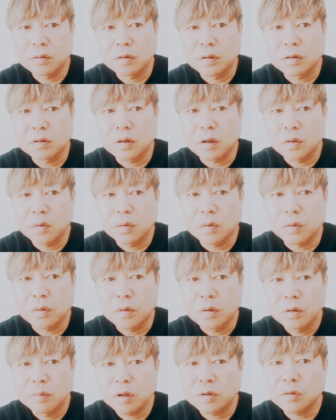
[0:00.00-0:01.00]
るんですけ
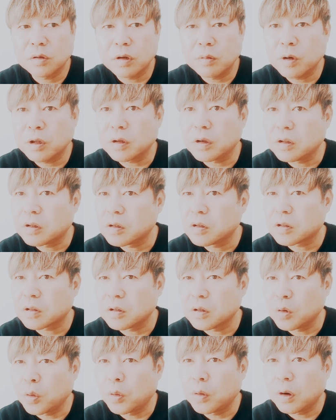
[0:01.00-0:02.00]
ど、まあ、それまで1
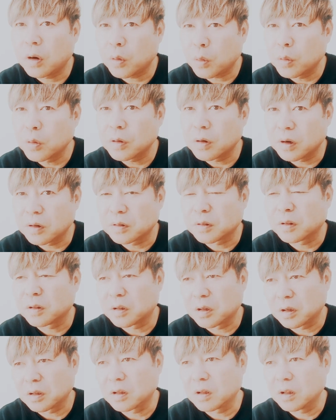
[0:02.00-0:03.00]
日4箱ぐらい
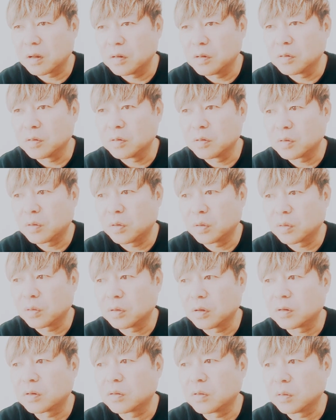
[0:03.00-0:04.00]
吸ったっていうこ
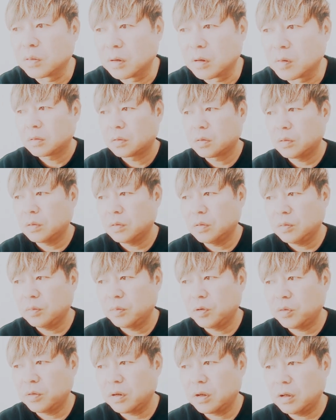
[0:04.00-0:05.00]
とですよね。その
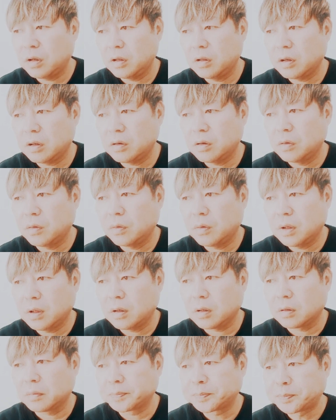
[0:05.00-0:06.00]
病気になるの
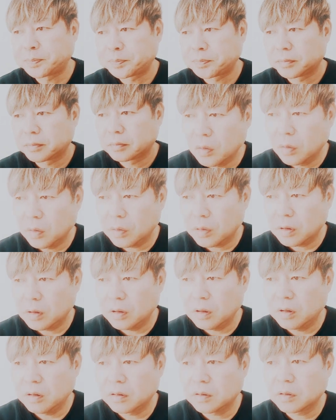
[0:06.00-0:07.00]
は、大
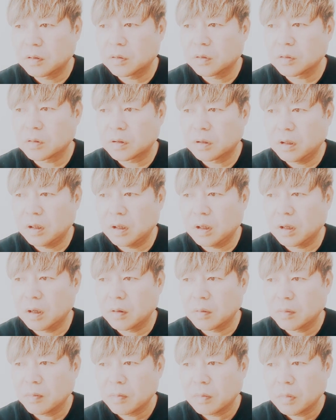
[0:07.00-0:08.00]
きいリスクとし
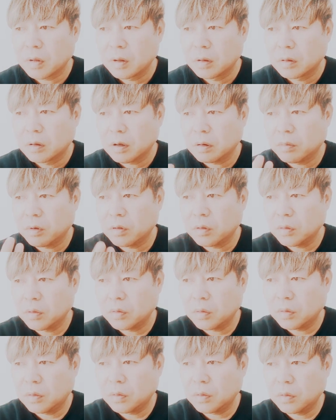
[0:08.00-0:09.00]
て、
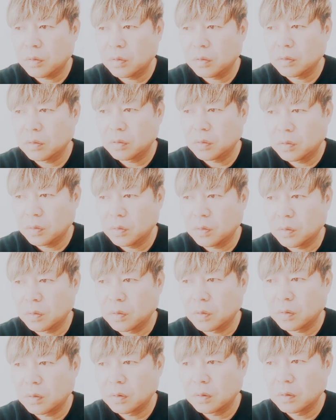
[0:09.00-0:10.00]
タバコ
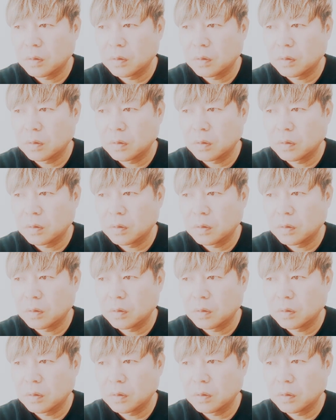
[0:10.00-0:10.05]
と